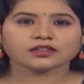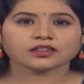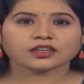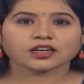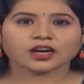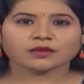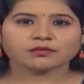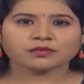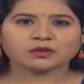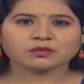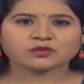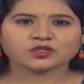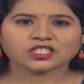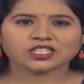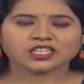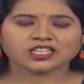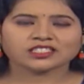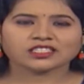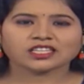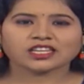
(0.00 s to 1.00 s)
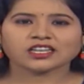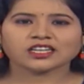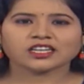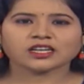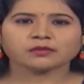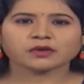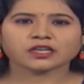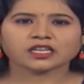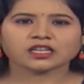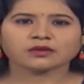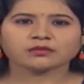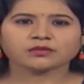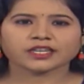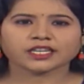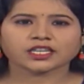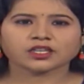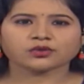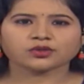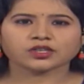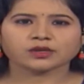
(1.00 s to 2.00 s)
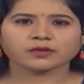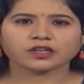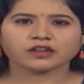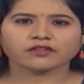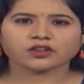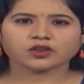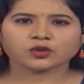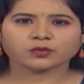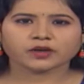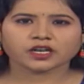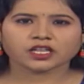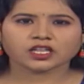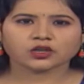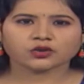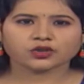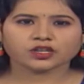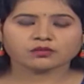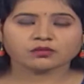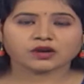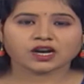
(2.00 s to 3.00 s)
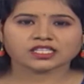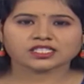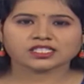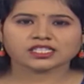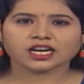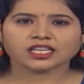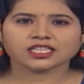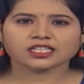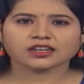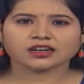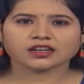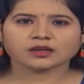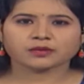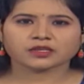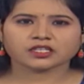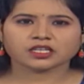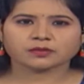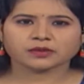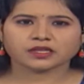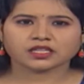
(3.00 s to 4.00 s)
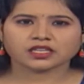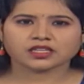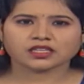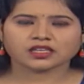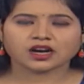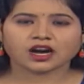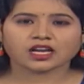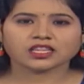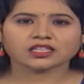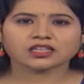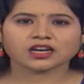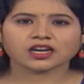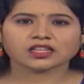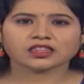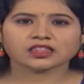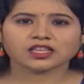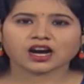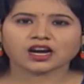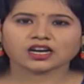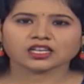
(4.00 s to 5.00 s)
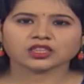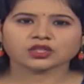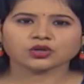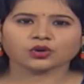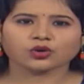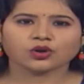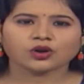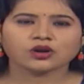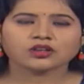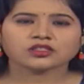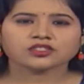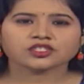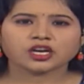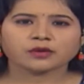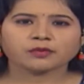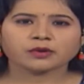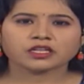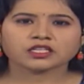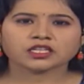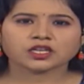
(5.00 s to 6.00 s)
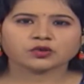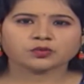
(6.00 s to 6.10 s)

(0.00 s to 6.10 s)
ఖమ్మం జిల్లా తల్లడ మండలం రెడ్డిగూడెం రెవెన్యూ పరిధిలోని మాజీ అధికార ప్రజాప్రతినిధి అధికార దాహంతో చేపల చెరువు